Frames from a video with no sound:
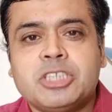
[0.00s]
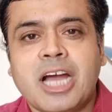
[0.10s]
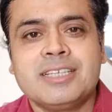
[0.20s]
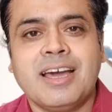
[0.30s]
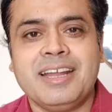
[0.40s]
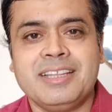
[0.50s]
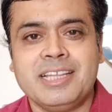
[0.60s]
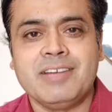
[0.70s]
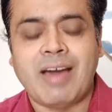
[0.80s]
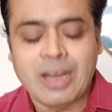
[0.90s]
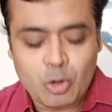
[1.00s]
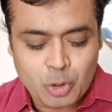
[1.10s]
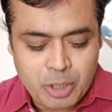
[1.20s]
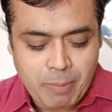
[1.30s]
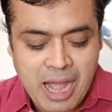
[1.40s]
अहम जानकारी देने वाला हूं
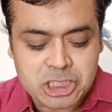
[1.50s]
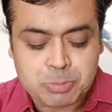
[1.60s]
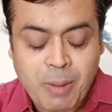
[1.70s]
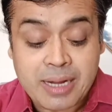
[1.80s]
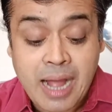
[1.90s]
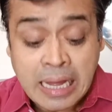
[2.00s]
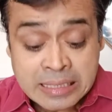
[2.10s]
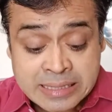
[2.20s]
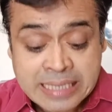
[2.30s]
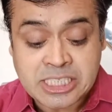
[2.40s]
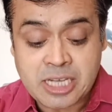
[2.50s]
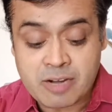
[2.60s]
क्योंकि भाजपा का आंतरिक